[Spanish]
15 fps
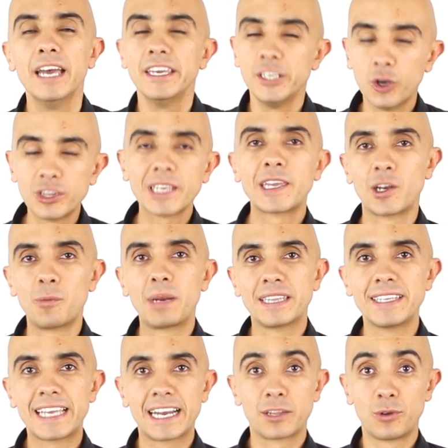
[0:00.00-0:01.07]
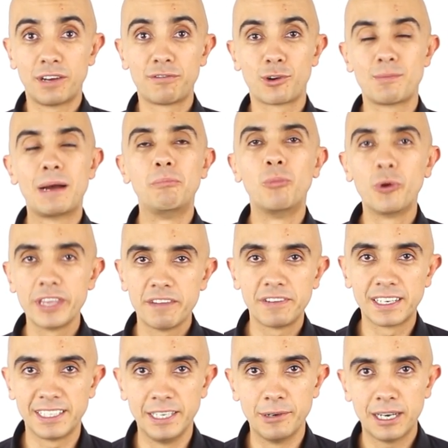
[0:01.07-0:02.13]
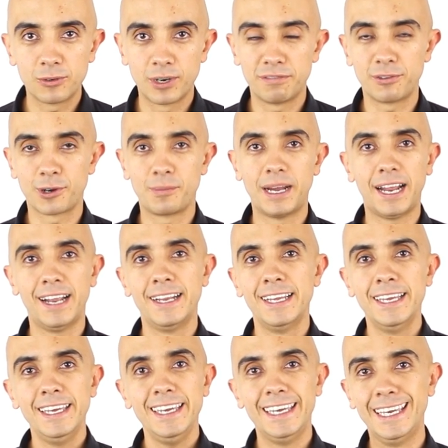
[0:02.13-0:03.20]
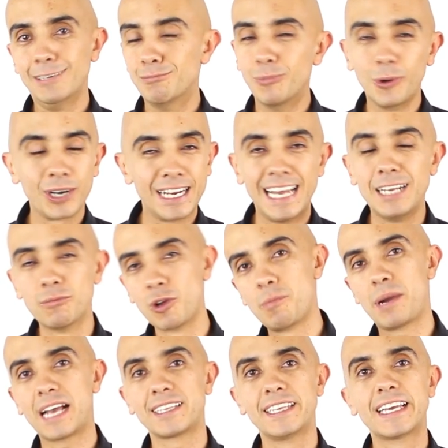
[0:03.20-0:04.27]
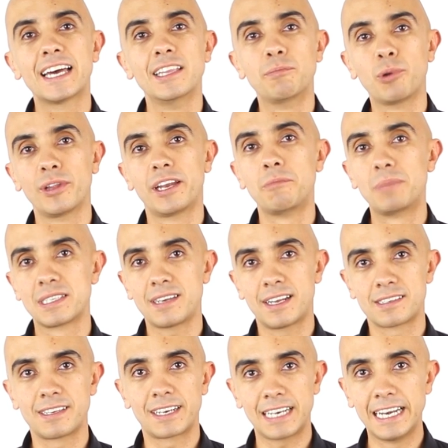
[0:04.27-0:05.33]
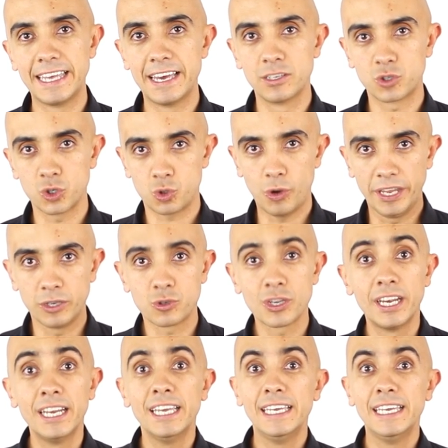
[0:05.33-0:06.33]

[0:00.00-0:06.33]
Y hoy te quiero platicar de una forma muy efectiva, una forma eh, muy real y muy práctica de poder empezar a hacer realidad esos sueños.